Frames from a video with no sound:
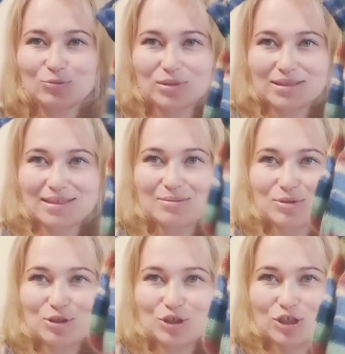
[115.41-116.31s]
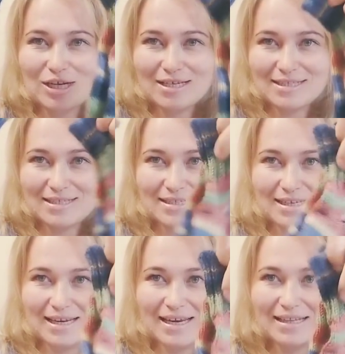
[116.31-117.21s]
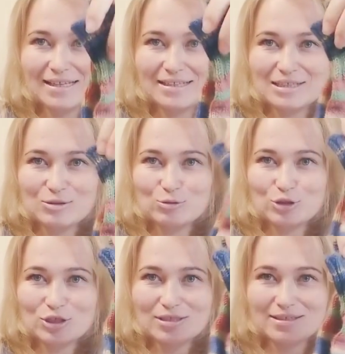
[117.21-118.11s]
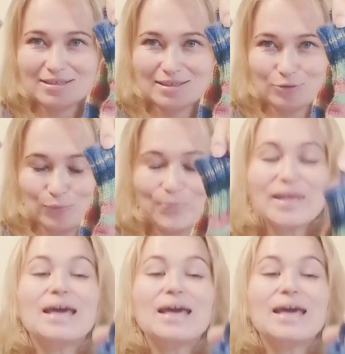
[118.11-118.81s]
у меня замечательные. Это носочки сыну.